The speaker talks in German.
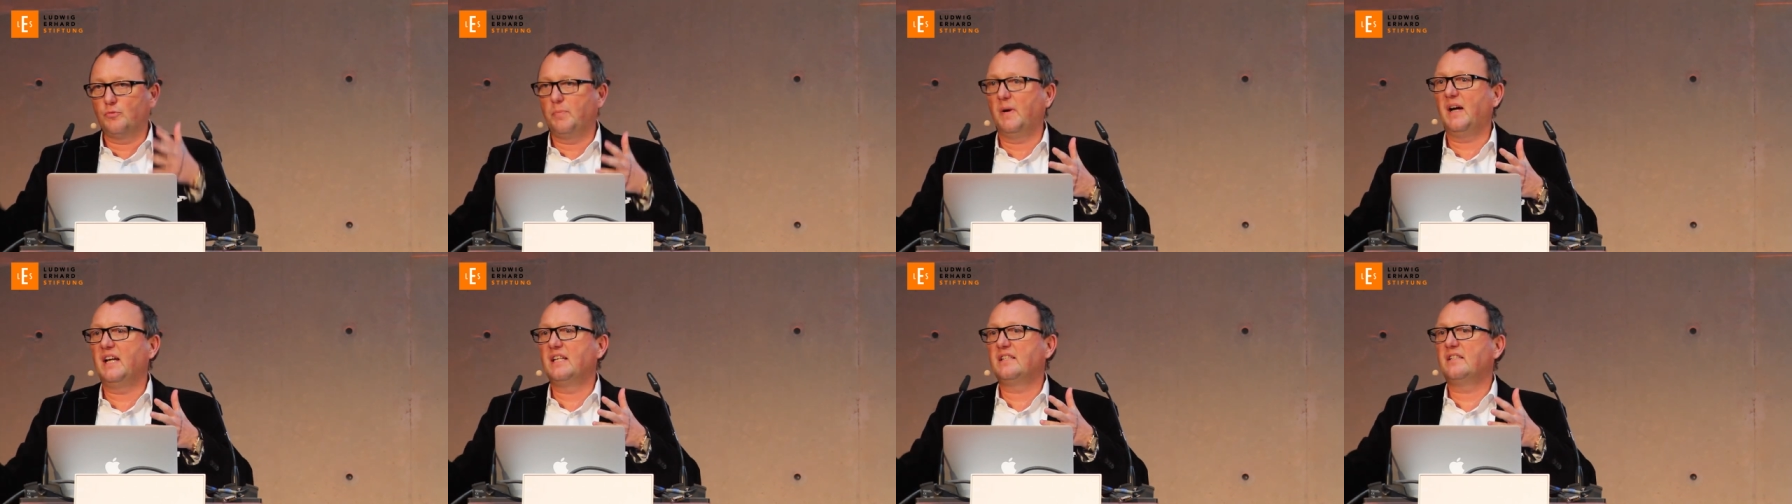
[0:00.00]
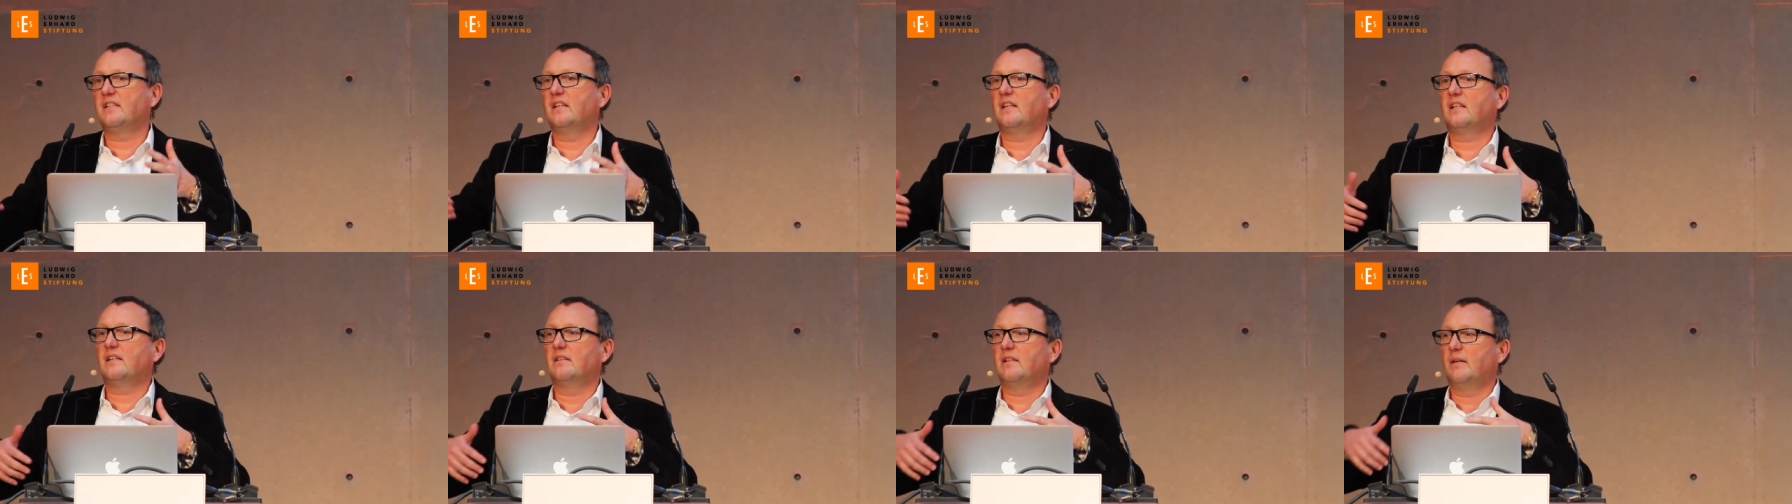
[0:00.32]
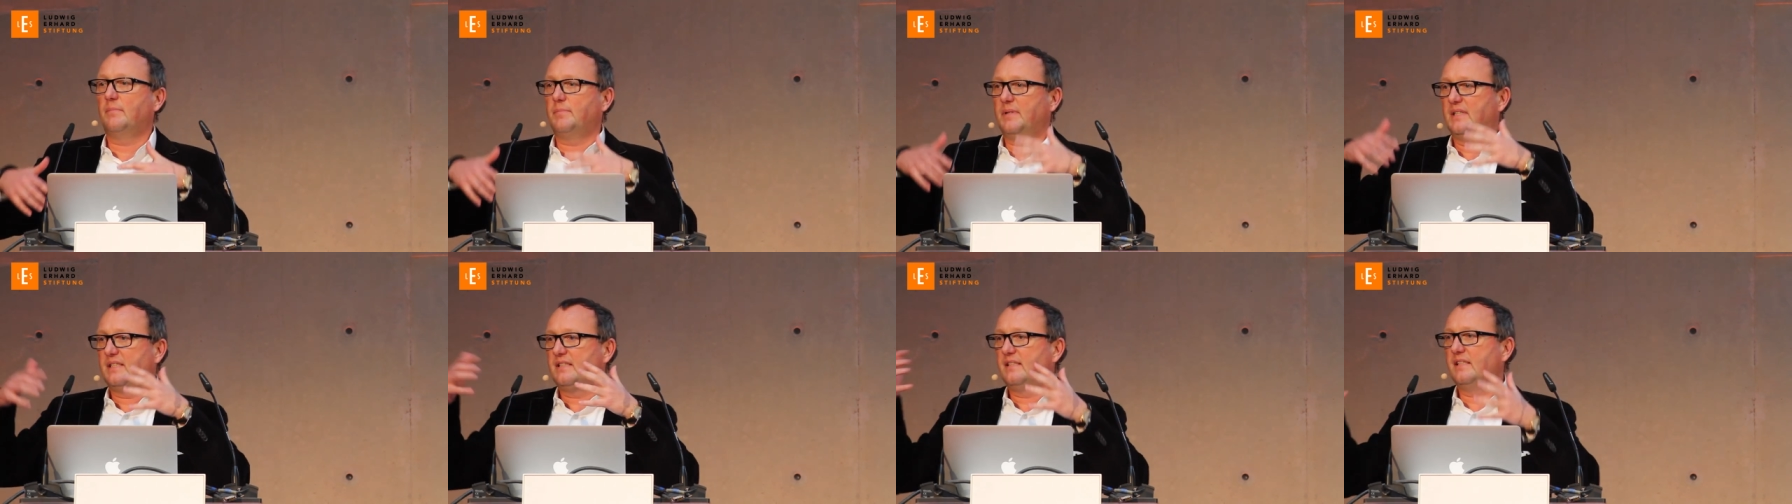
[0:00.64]

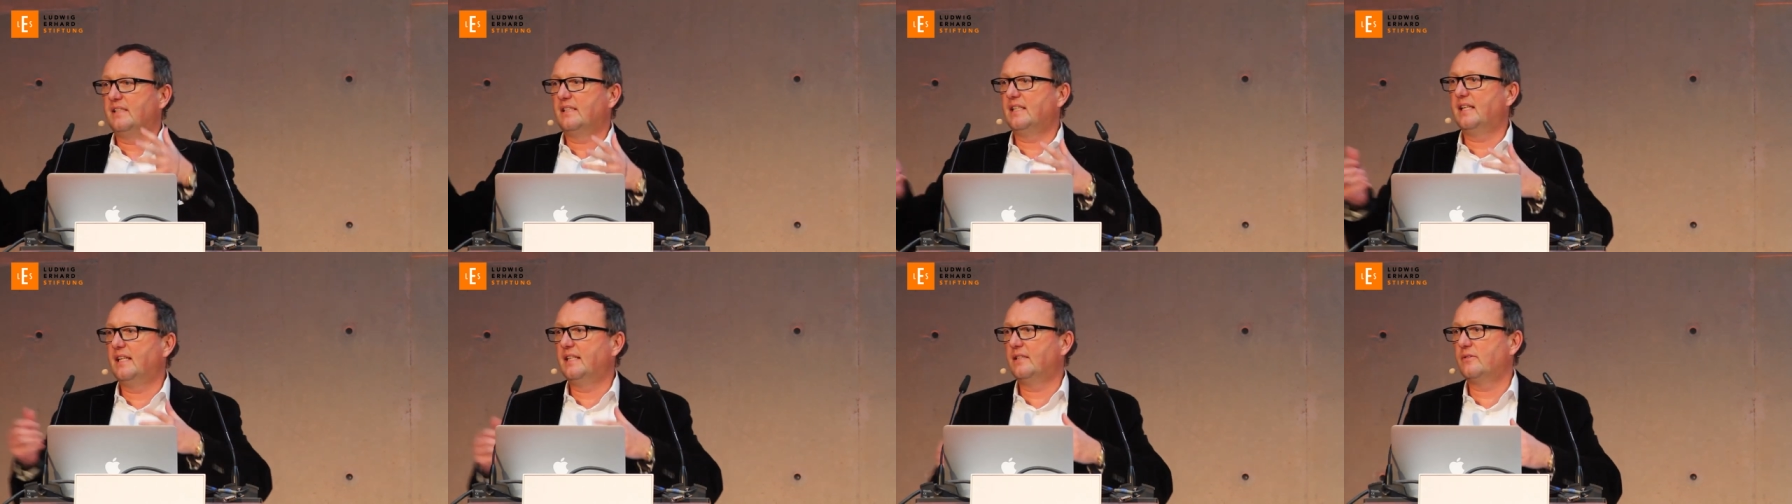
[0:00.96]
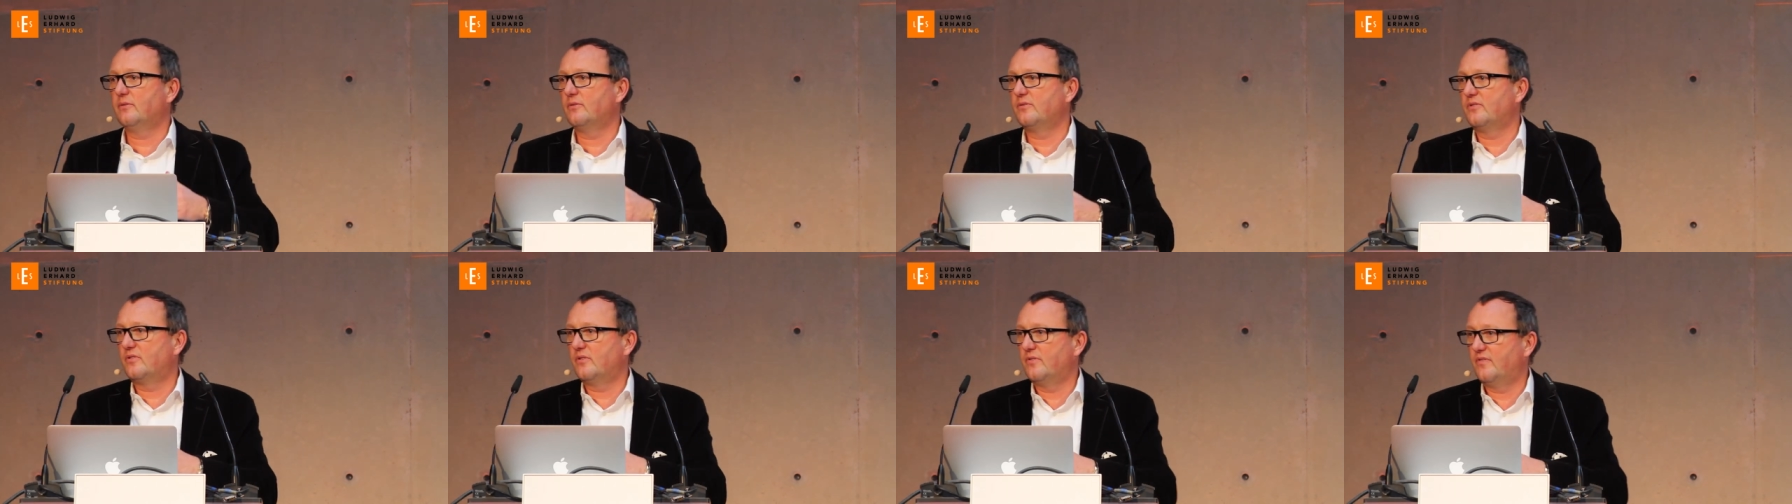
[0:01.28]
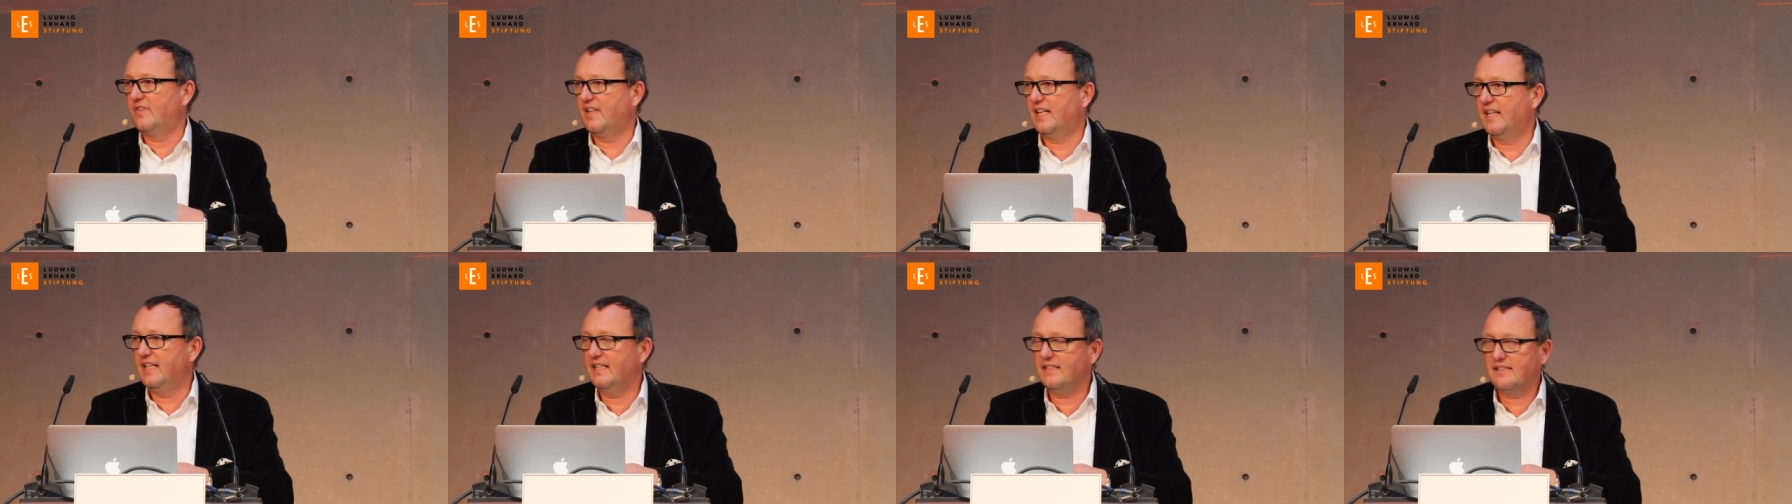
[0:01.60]
Speicherkapazität und
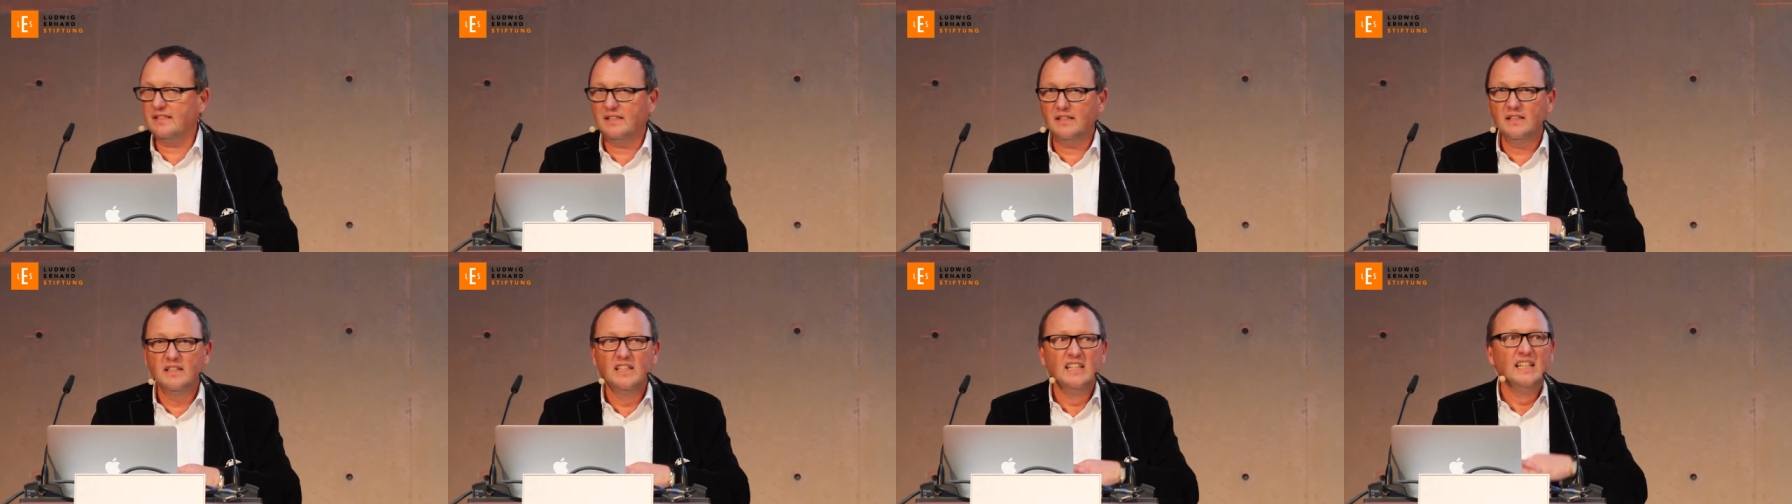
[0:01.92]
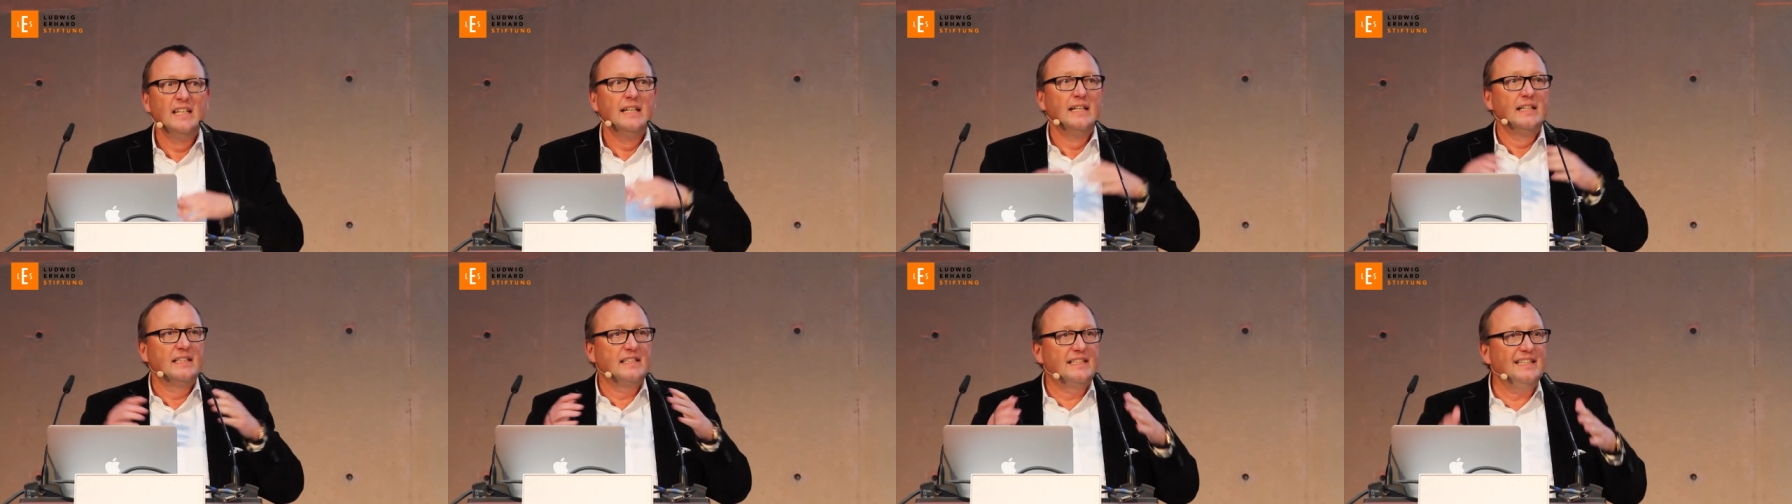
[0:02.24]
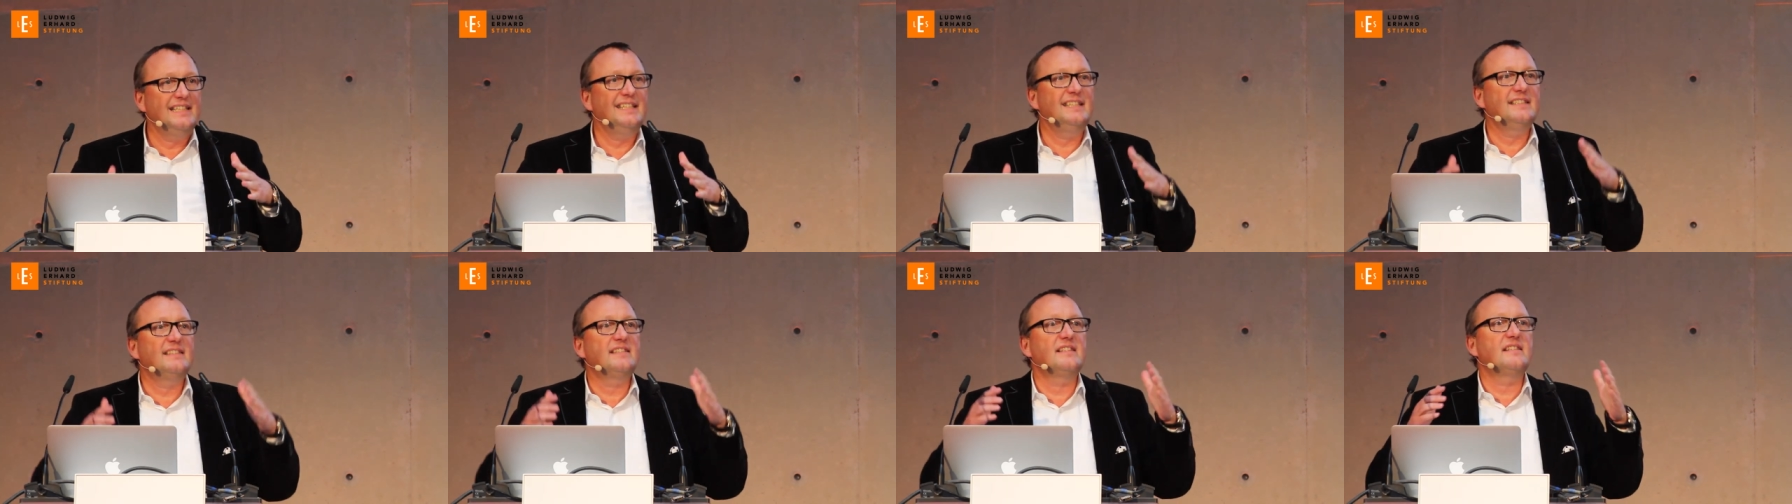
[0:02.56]
so weiter.
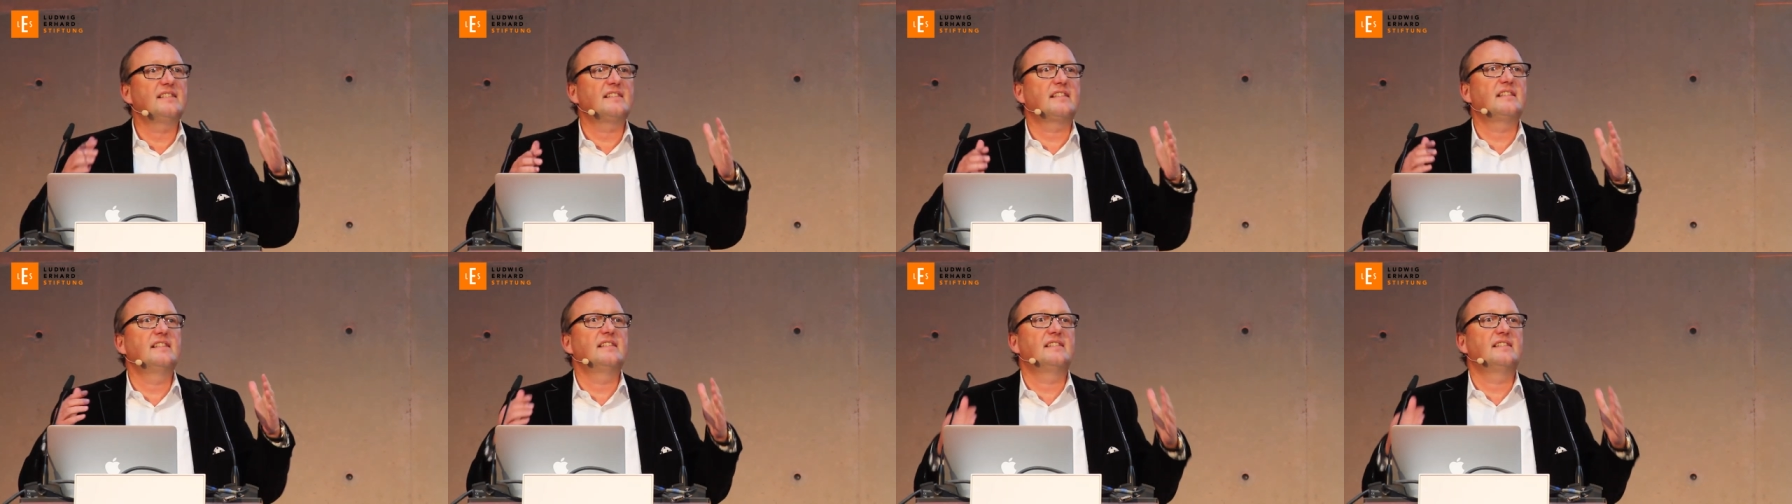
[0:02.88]
Dieses